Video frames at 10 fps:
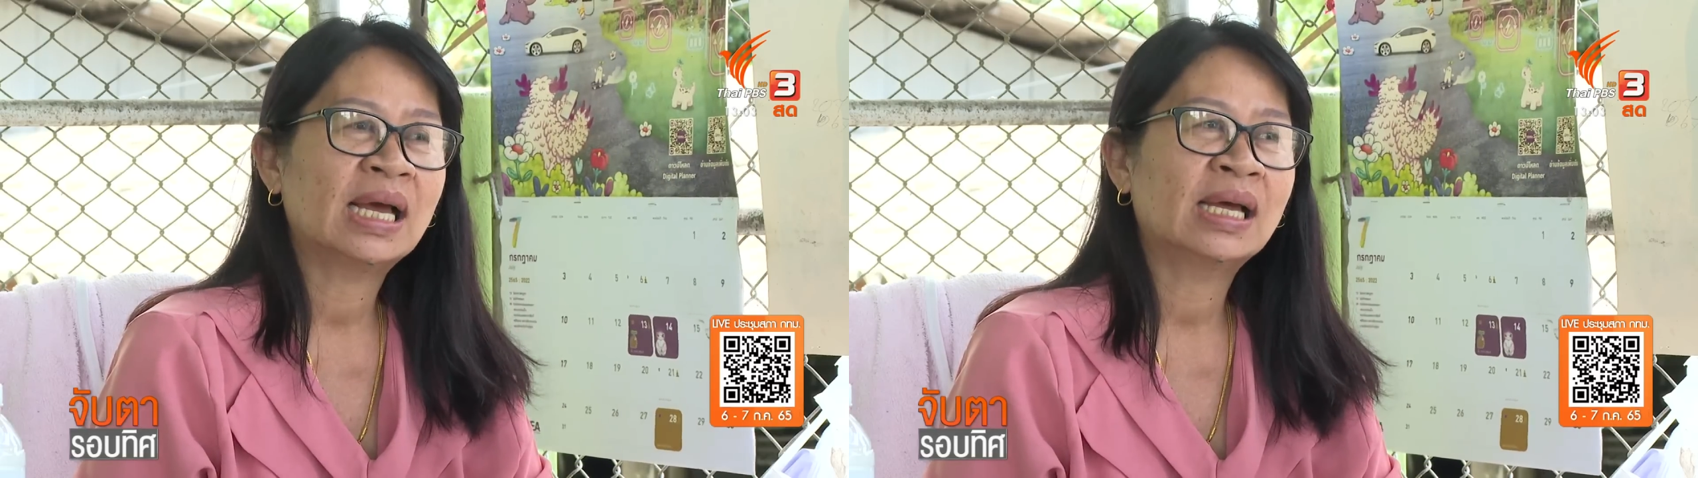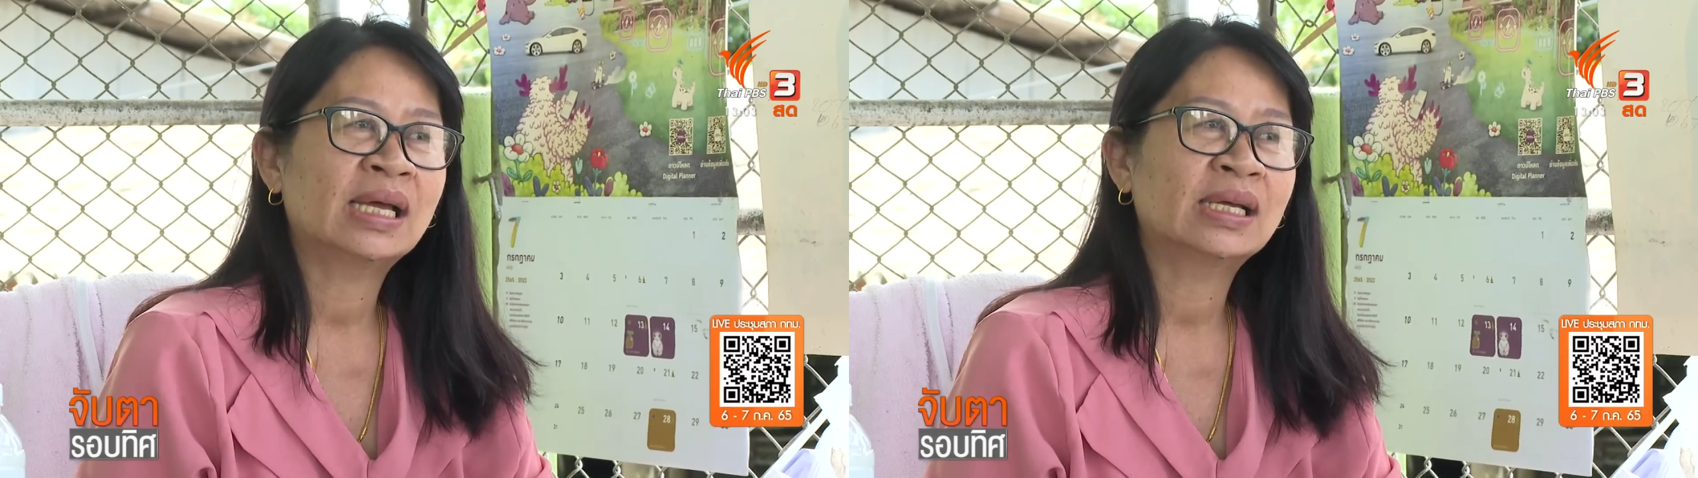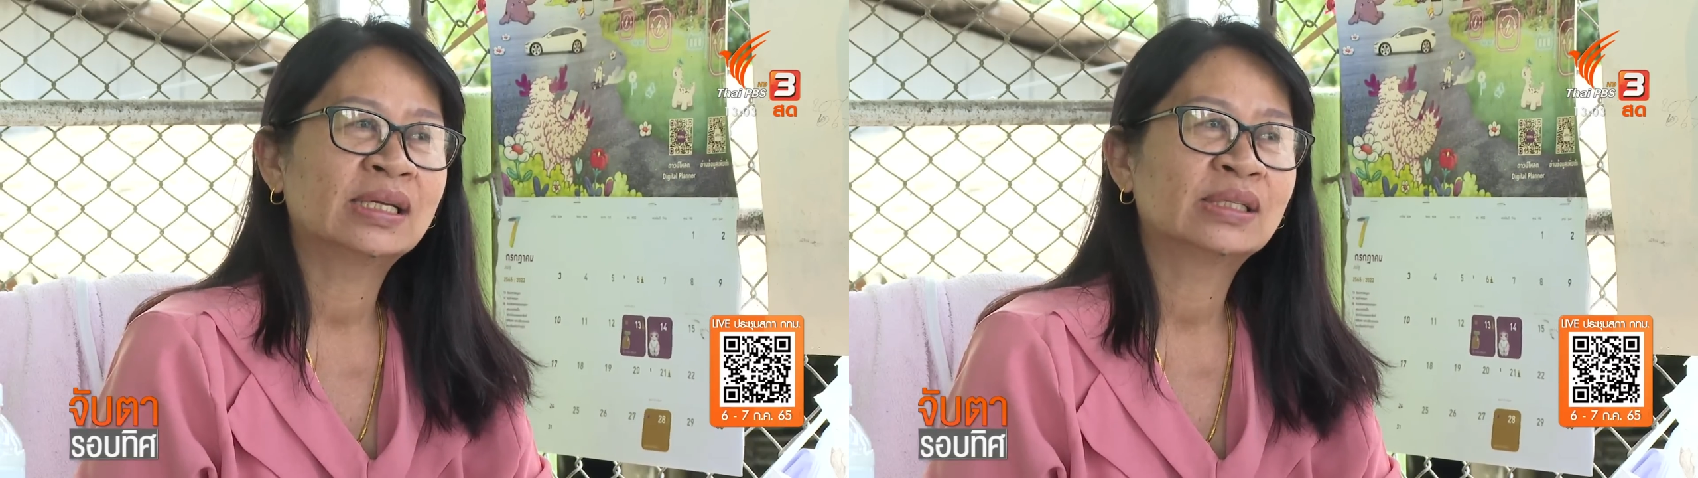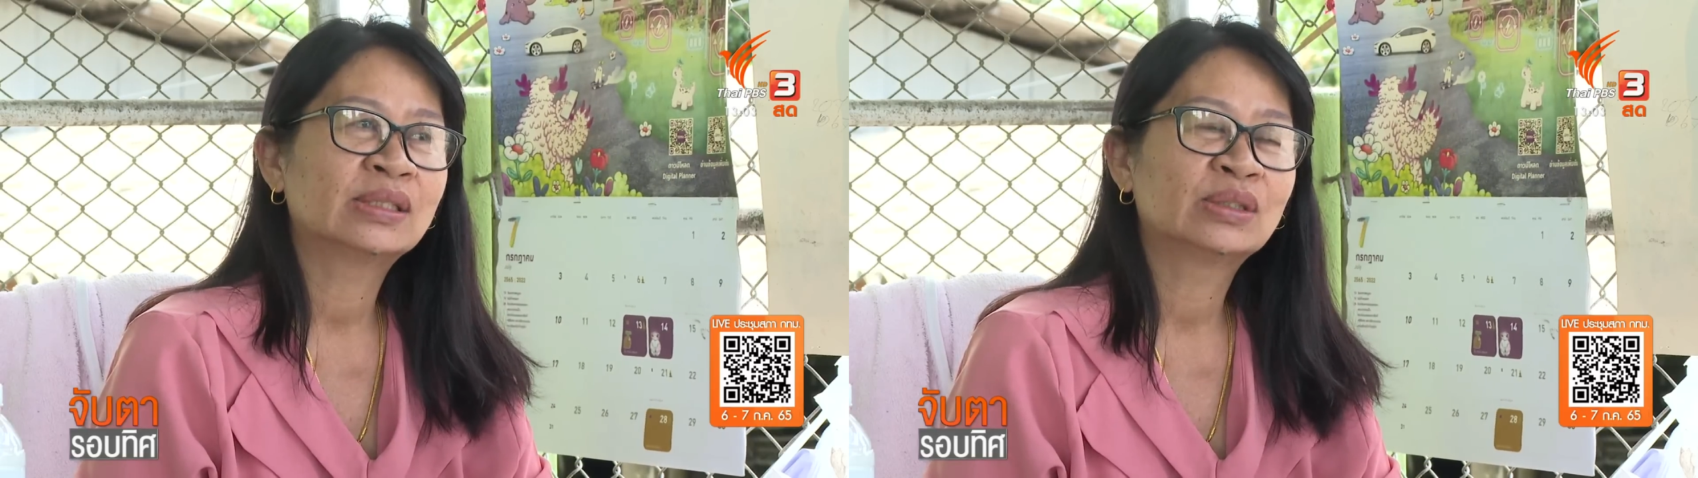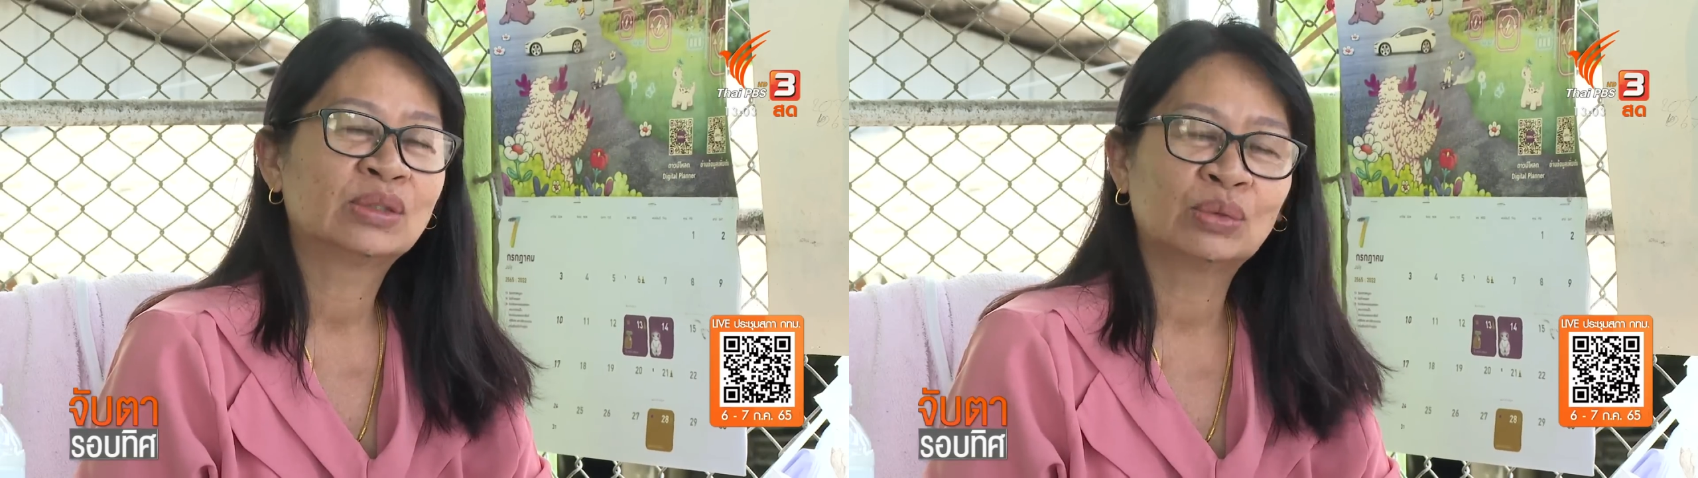คา
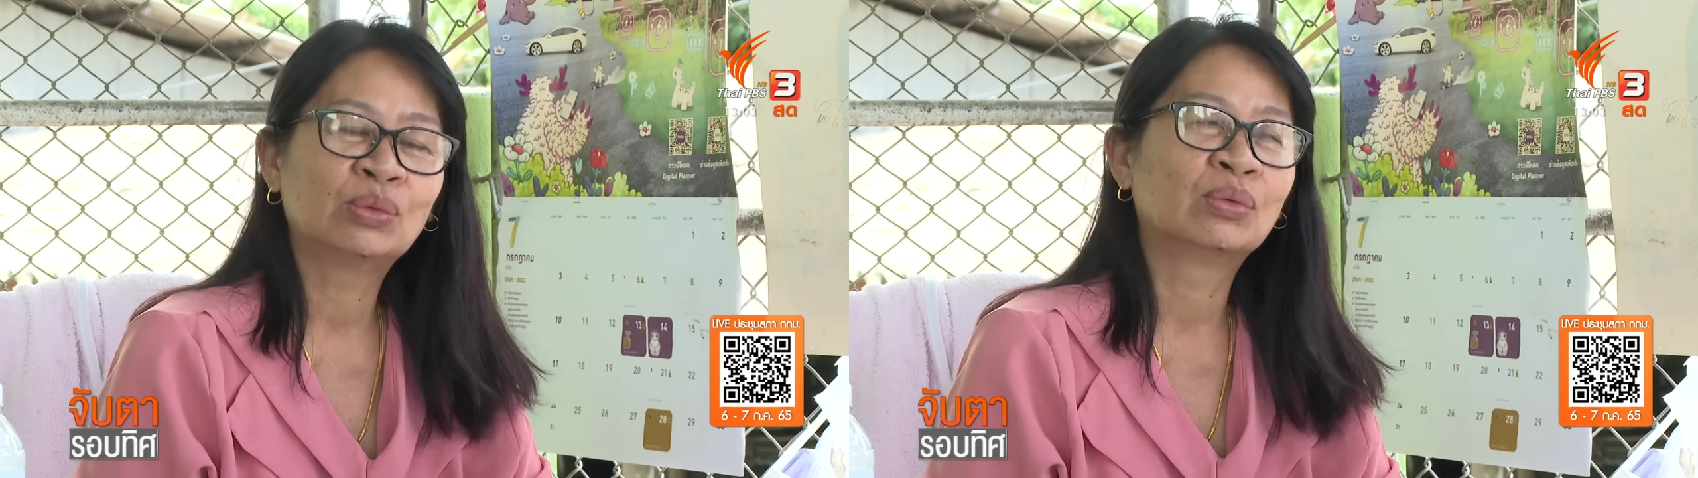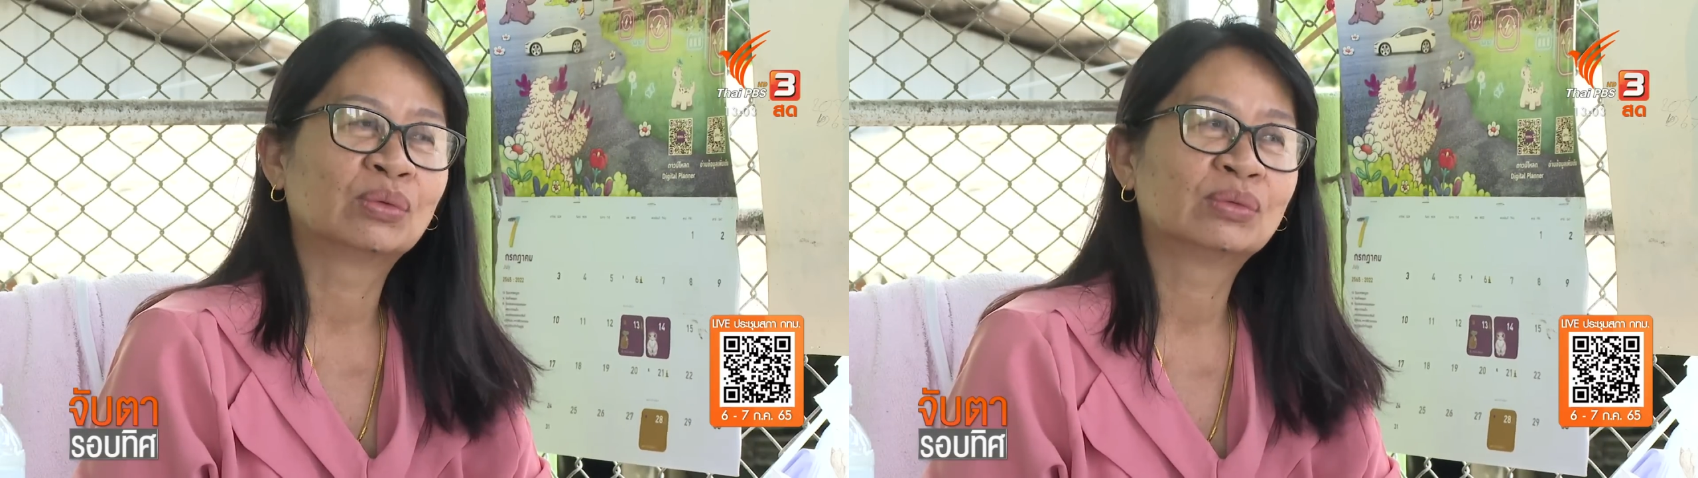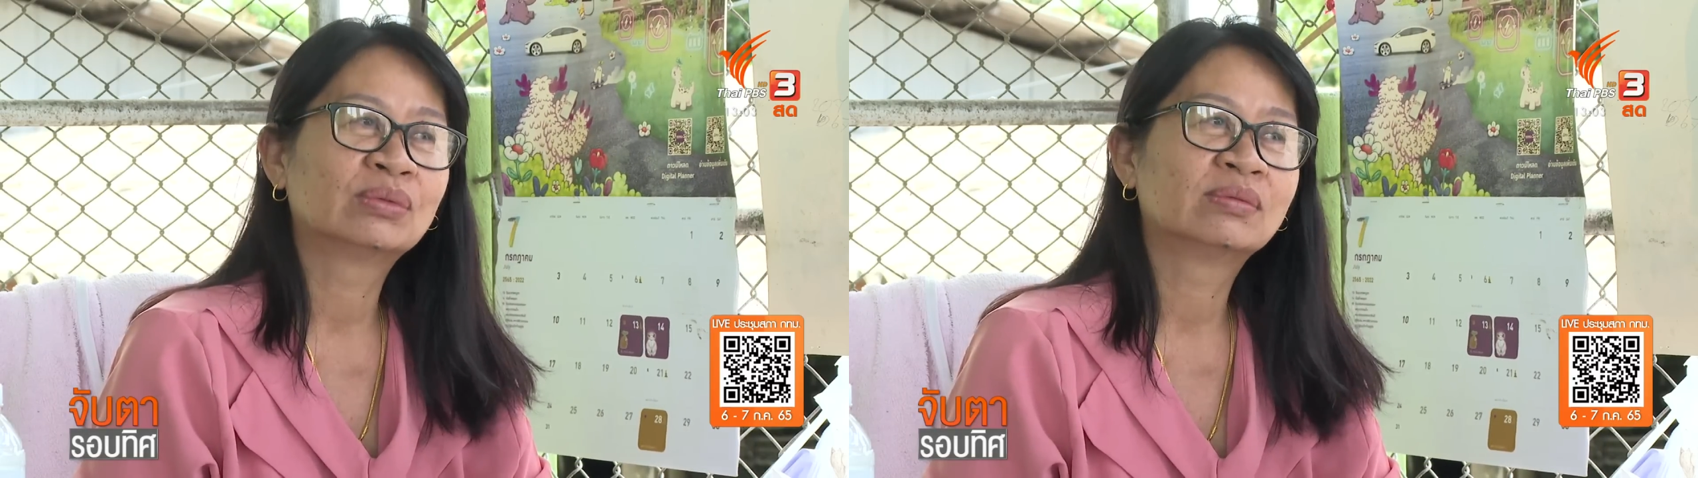ถูก